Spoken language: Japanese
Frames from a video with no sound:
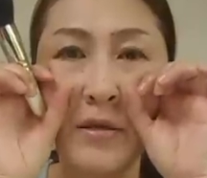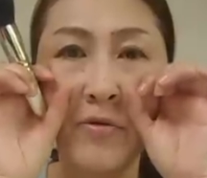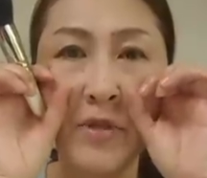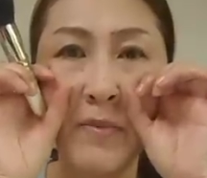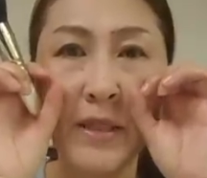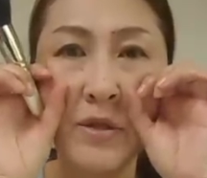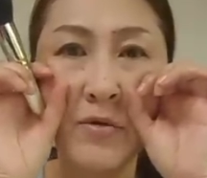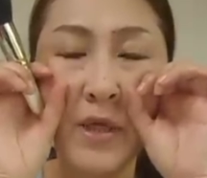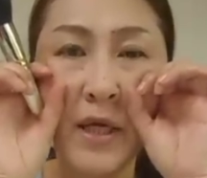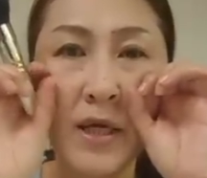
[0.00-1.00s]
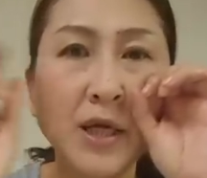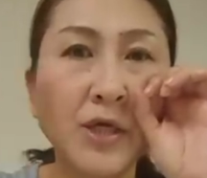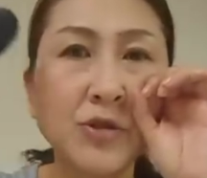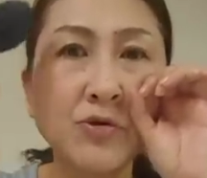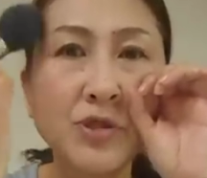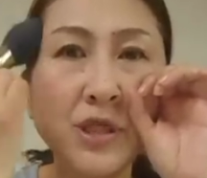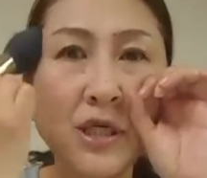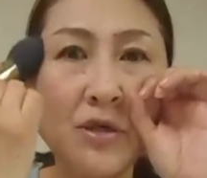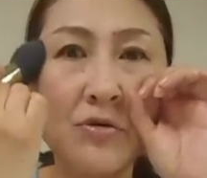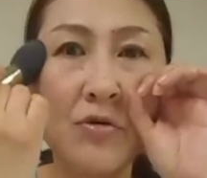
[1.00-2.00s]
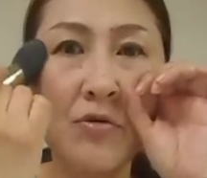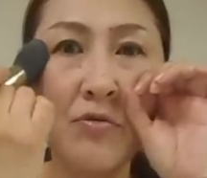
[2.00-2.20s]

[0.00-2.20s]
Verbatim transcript: 載ってますよねそのチークの